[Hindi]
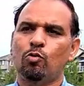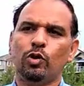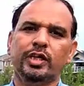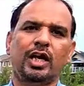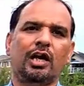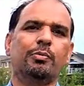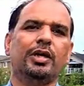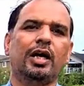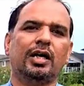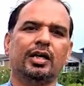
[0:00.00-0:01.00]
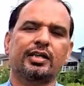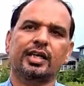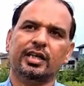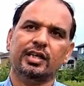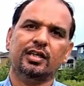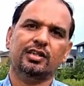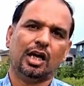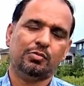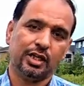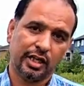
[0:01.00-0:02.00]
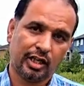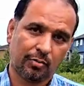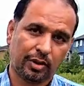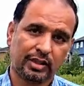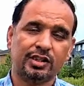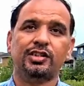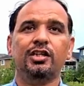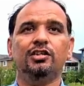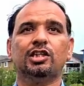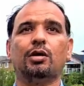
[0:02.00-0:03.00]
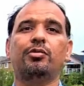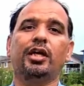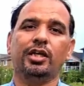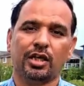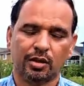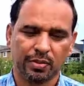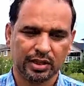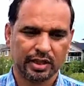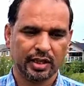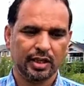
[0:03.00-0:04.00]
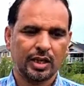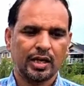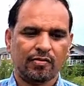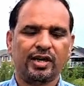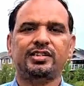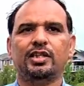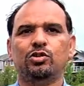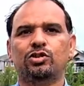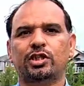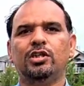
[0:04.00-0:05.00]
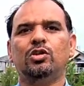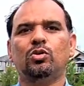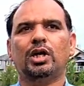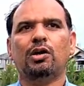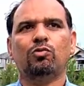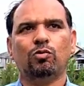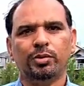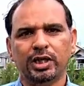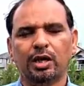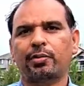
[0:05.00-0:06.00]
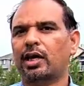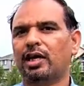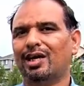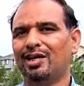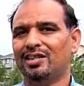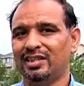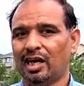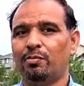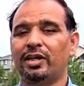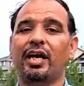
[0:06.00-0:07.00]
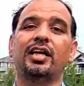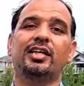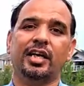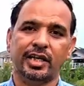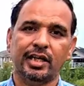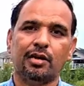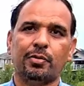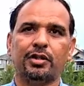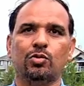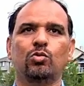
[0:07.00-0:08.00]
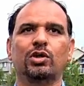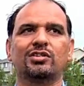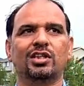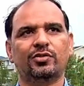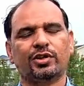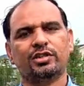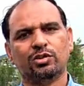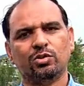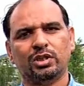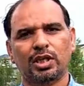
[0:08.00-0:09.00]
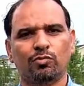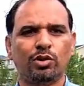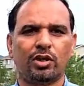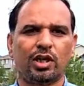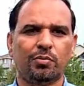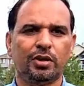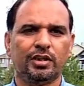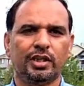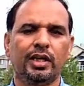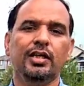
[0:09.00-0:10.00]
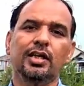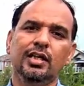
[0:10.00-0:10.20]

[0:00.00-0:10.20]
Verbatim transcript: वो यहाँ पर आकर टेक्निकल जॉब नहीं कर पाते स्किल्ड जॉब नहीं कर पाते वैसे जो स्किल्ड लोग हैं वो भी यहाँ पर आके जॉब डायरेक्ट नहीं कर पाते उनको एक सर्टिफिकेशन होती है वो करना पड़ती है